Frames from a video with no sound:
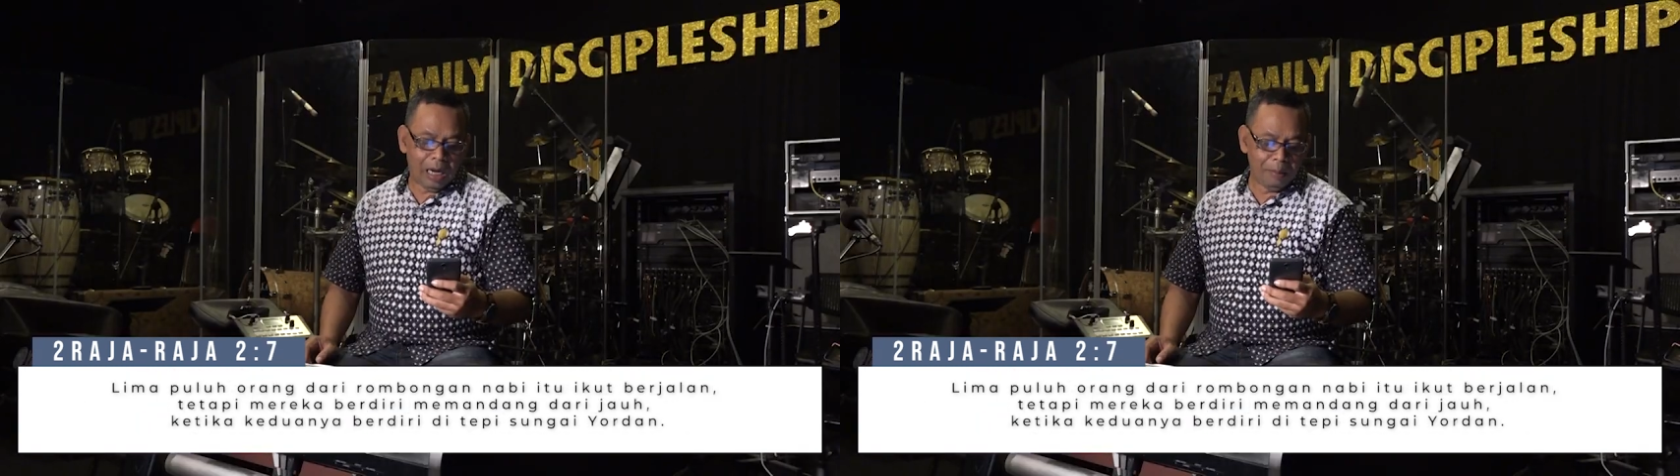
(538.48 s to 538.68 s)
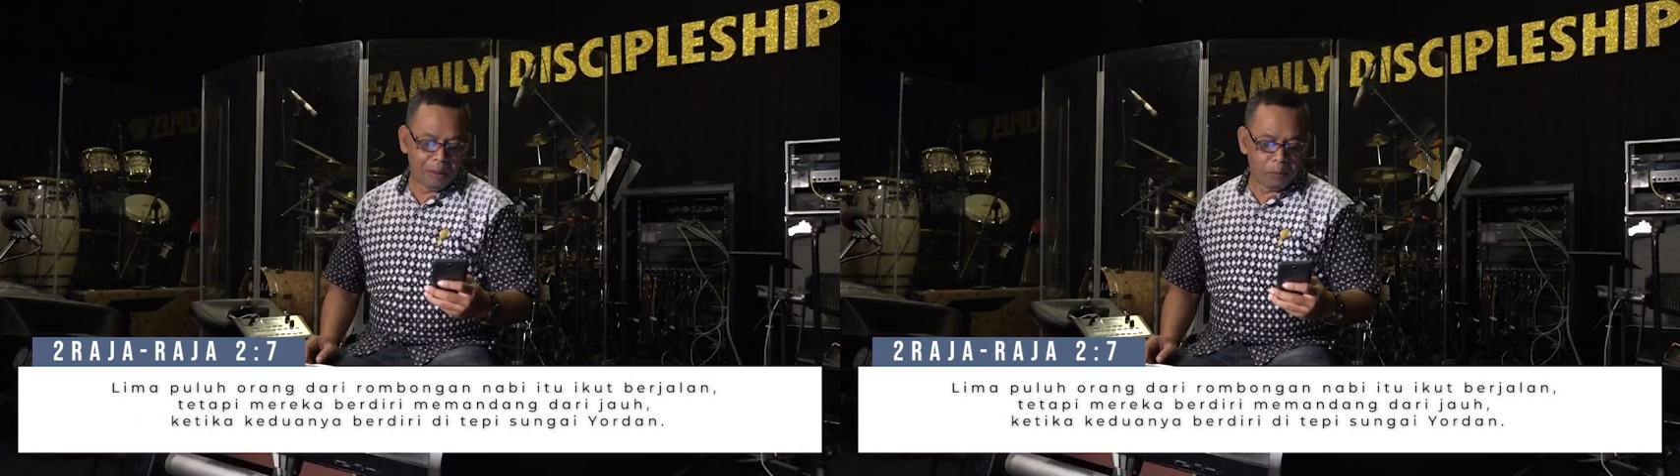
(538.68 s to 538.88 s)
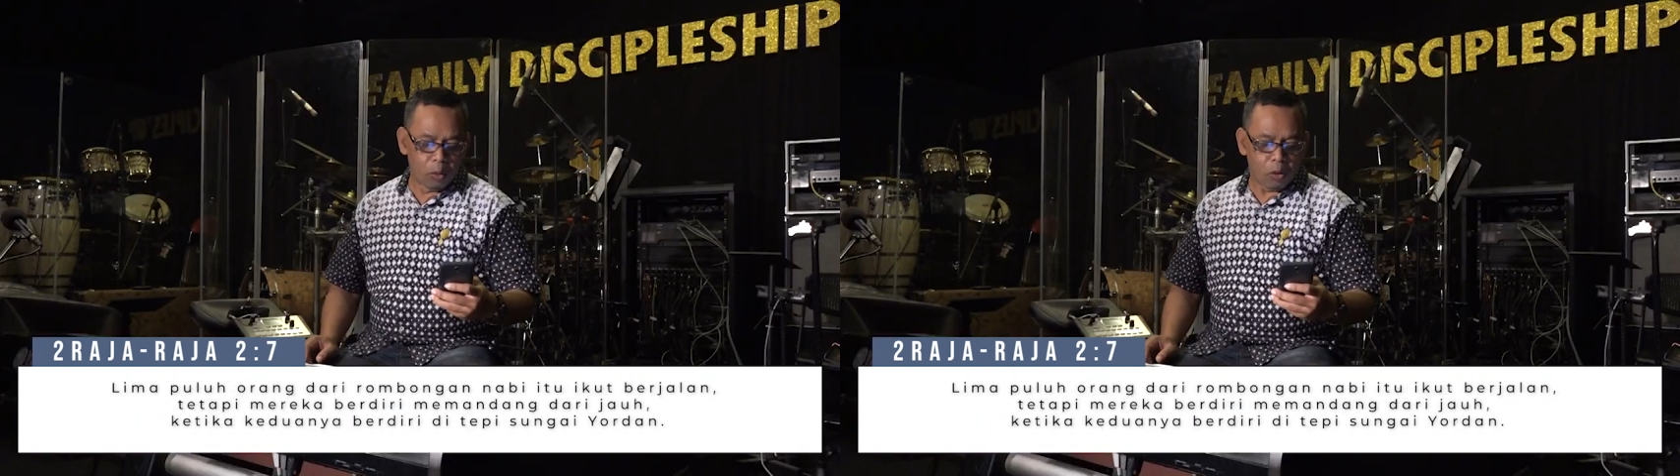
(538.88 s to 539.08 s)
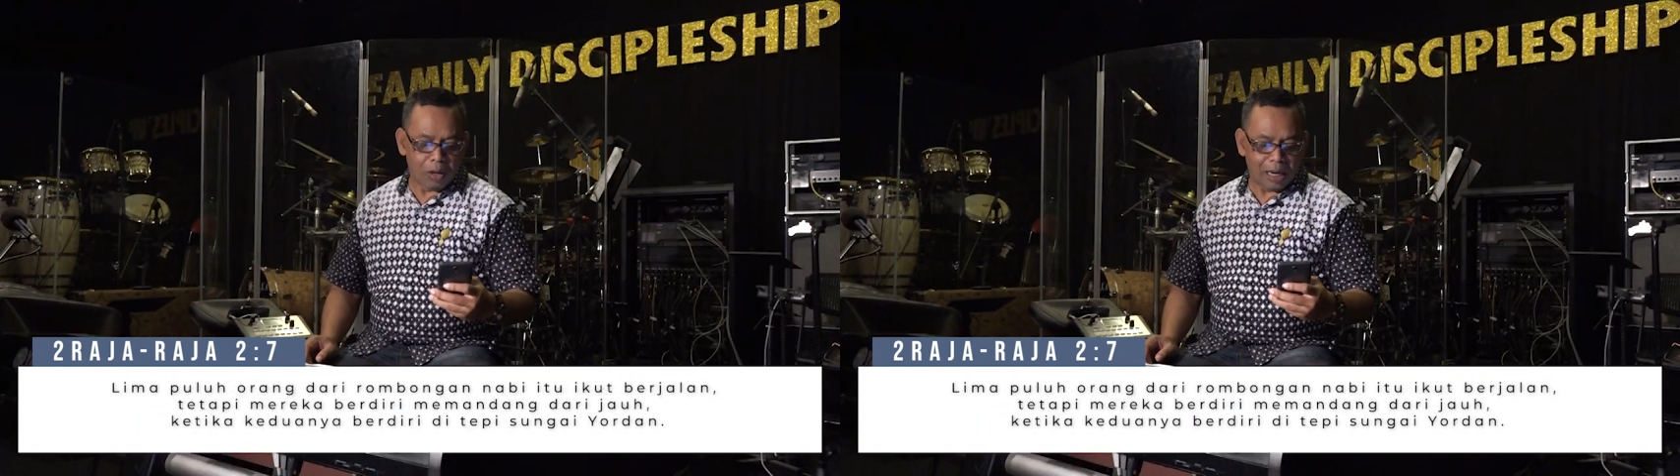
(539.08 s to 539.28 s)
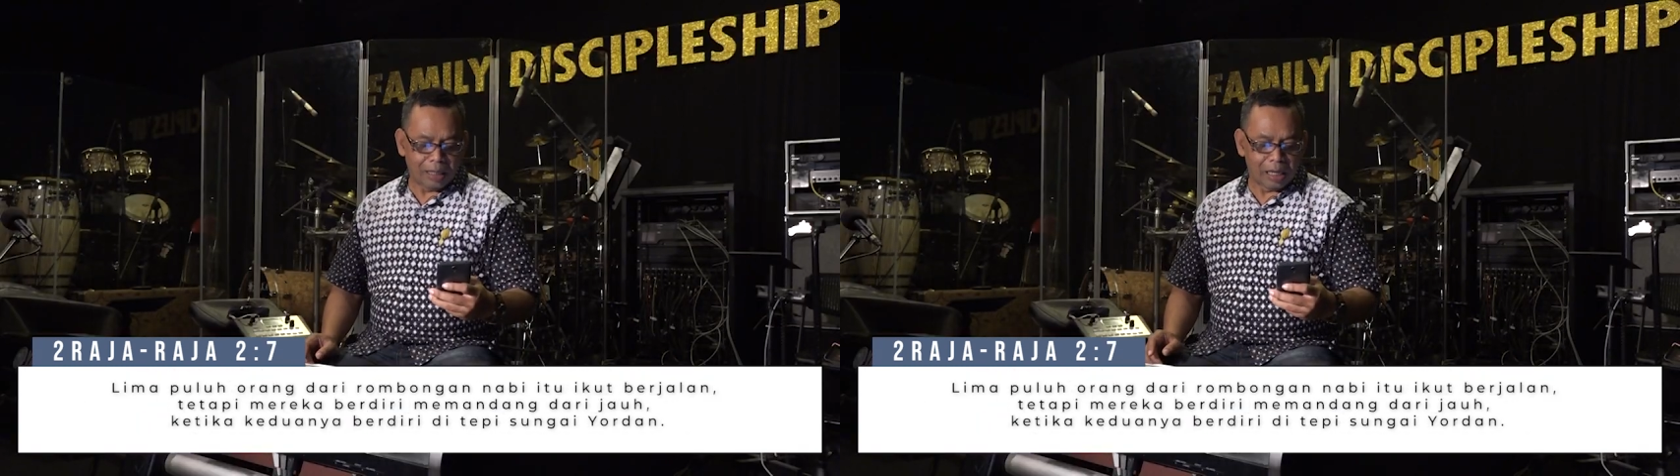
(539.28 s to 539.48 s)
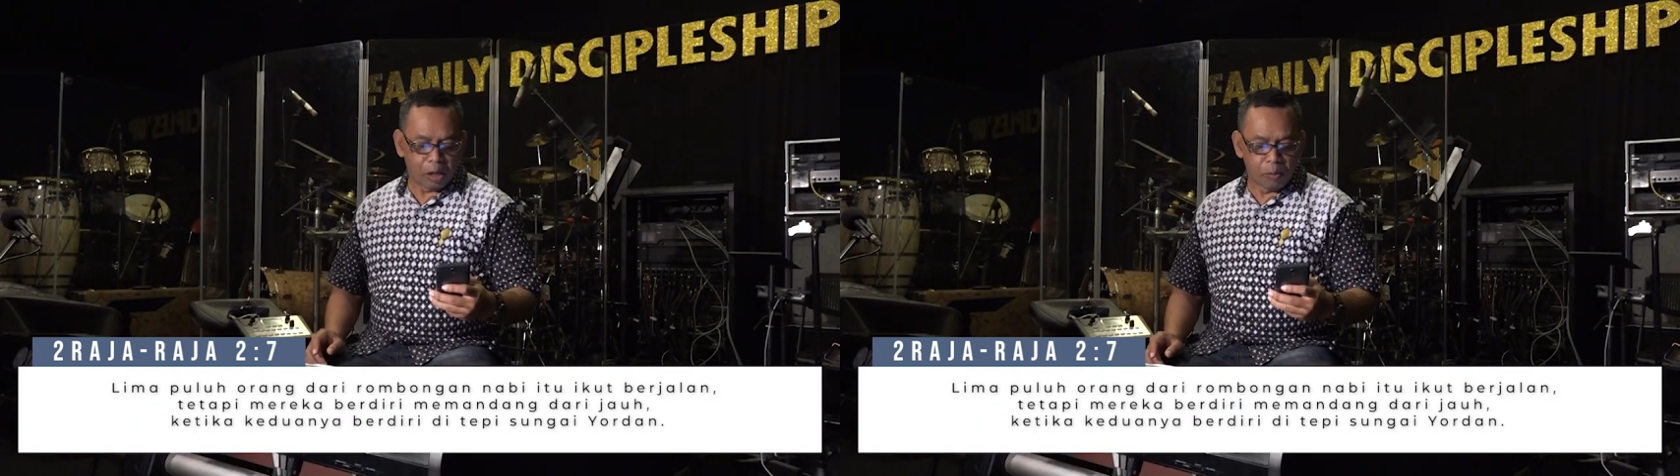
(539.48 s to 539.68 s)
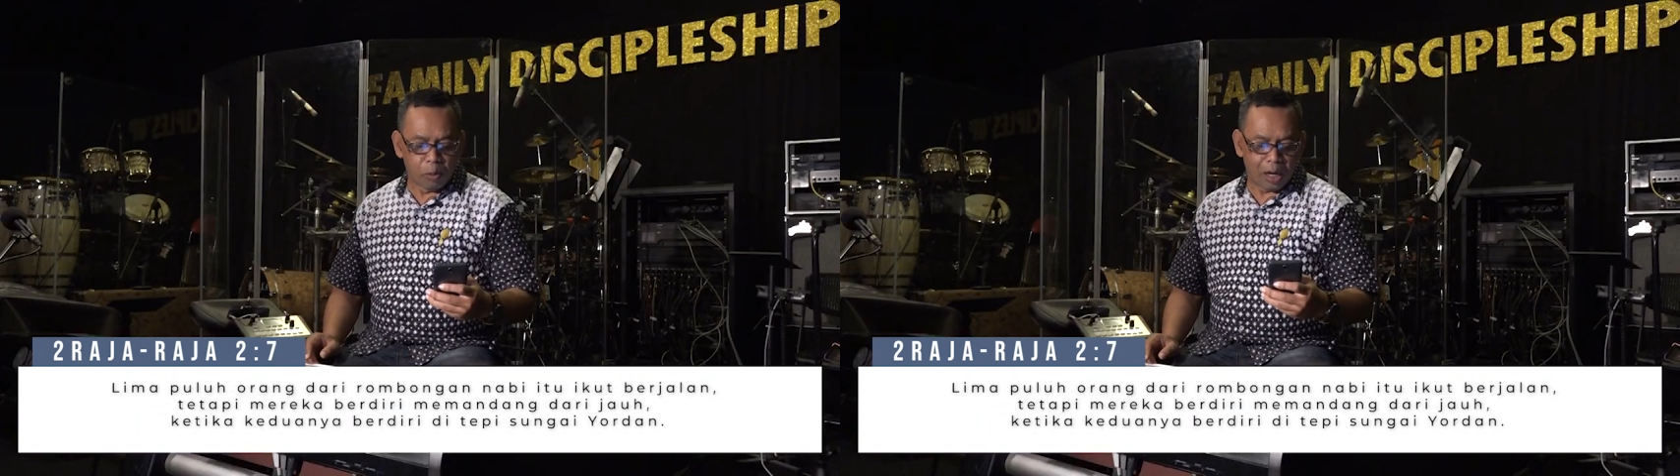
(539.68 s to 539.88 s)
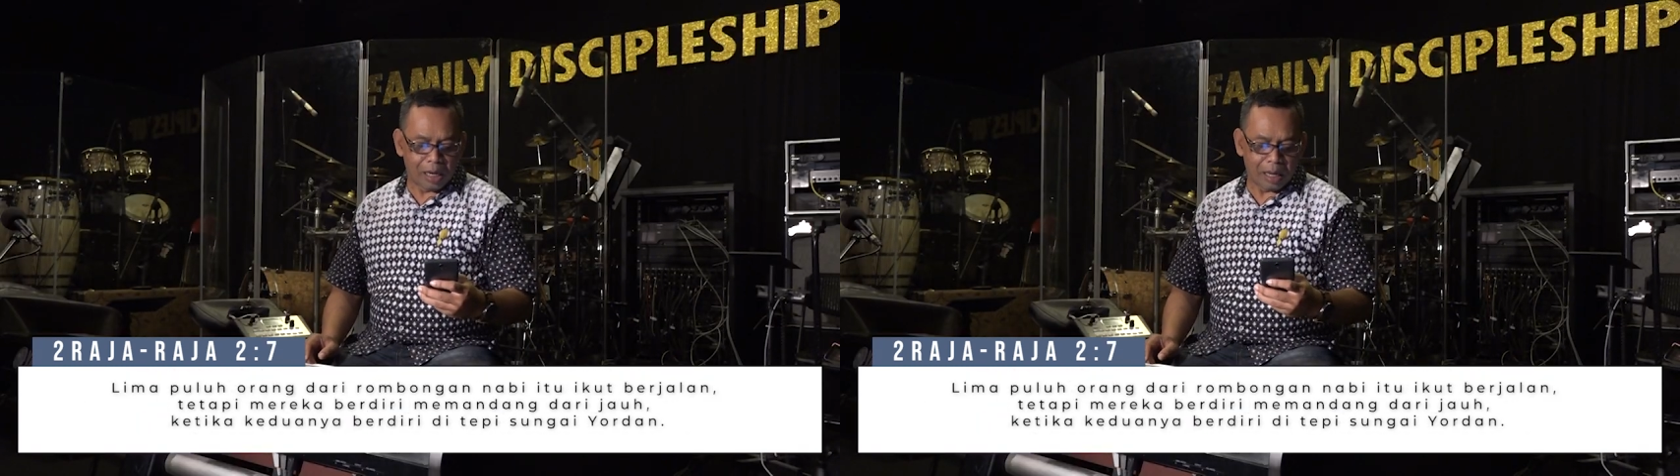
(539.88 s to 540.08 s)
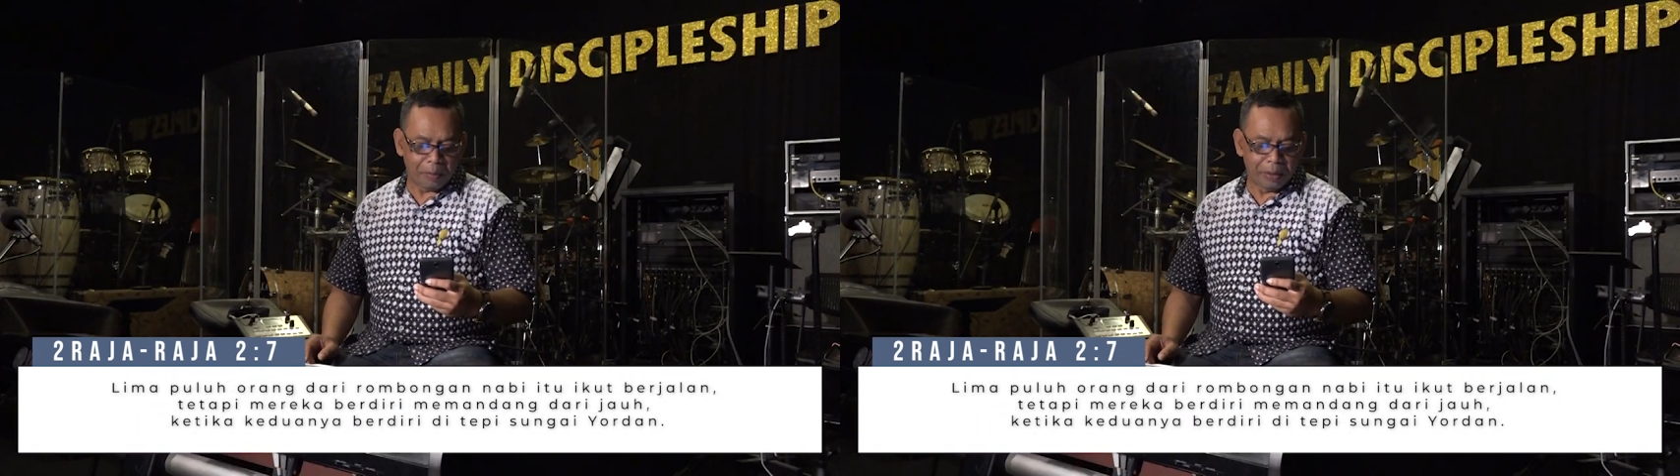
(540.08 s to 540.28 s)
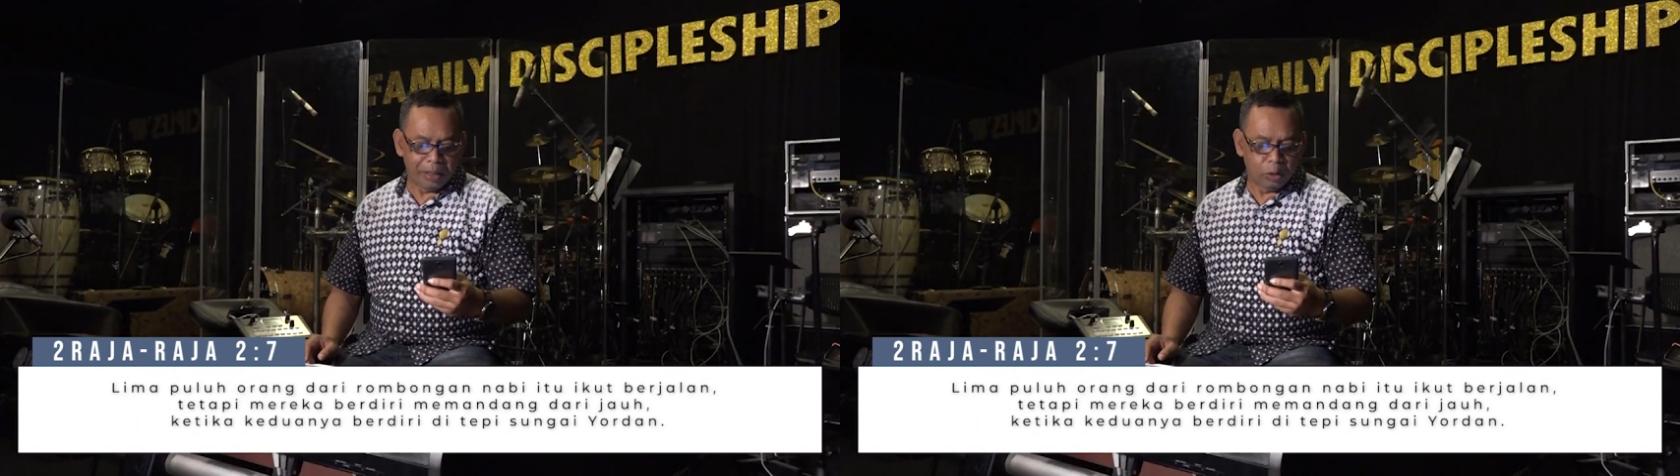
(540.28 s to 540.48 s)
Lima puluh orang dari rombongan
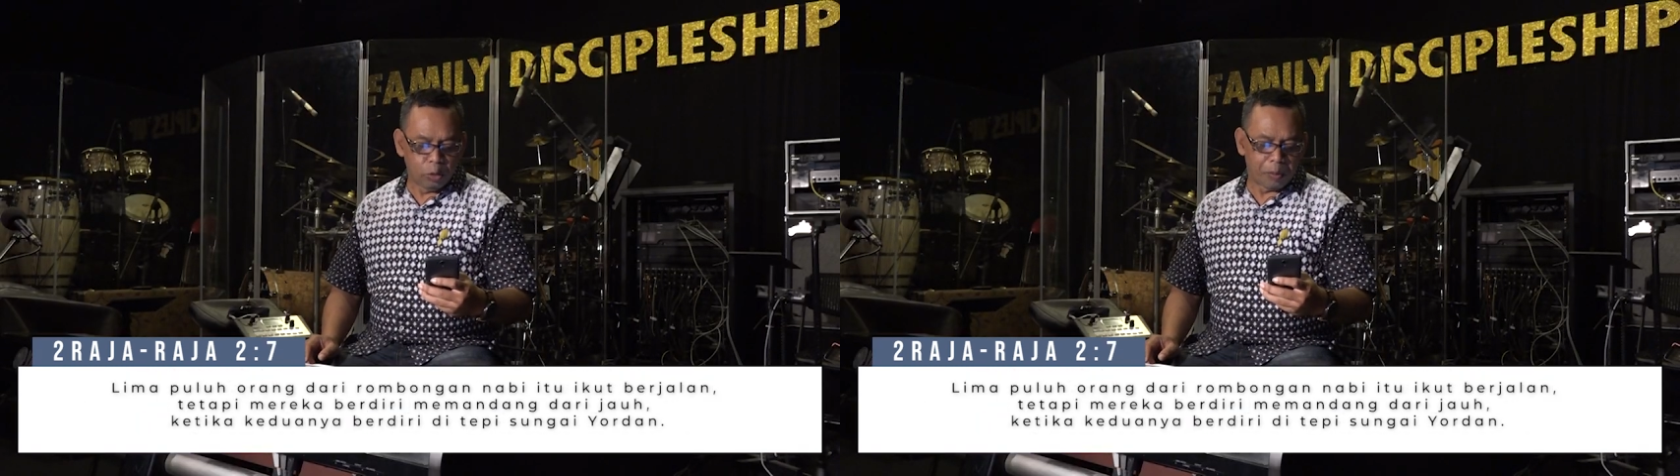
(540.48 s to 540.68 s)
Nabi itu